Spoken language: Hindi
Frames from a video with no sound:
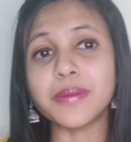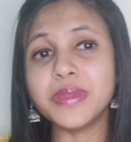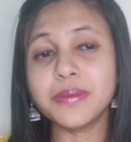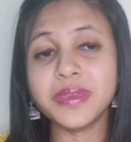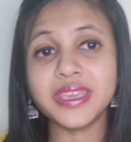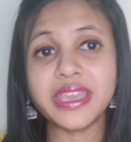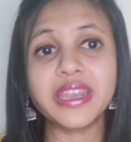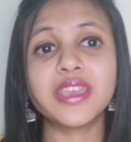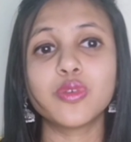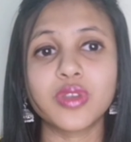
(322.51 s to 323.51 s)
कभी भी
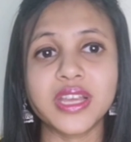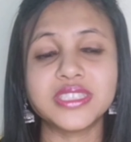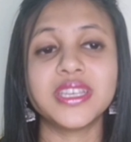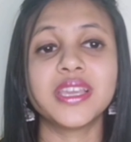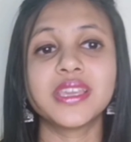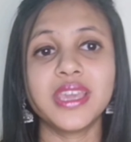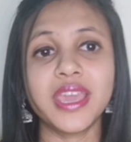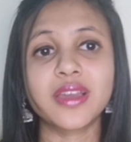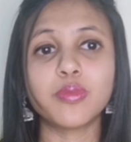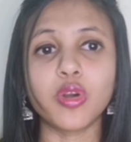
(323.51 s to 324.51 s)
ये नहीं होना चाहिए कि
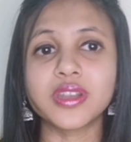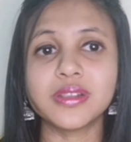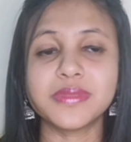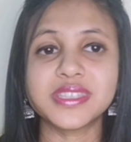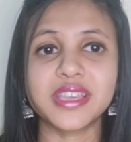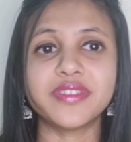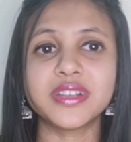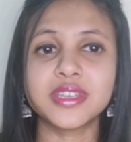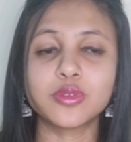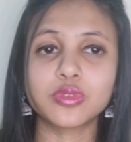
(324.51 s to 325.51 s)
एक बॉटल में
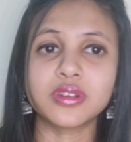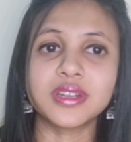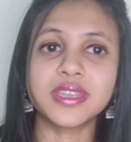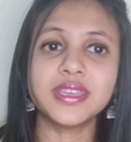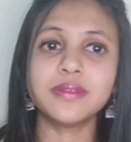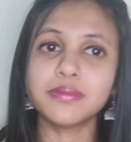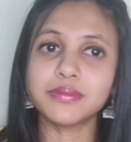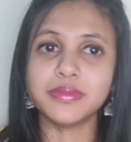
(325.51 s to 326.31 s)
सेवेंटी टू थर्टी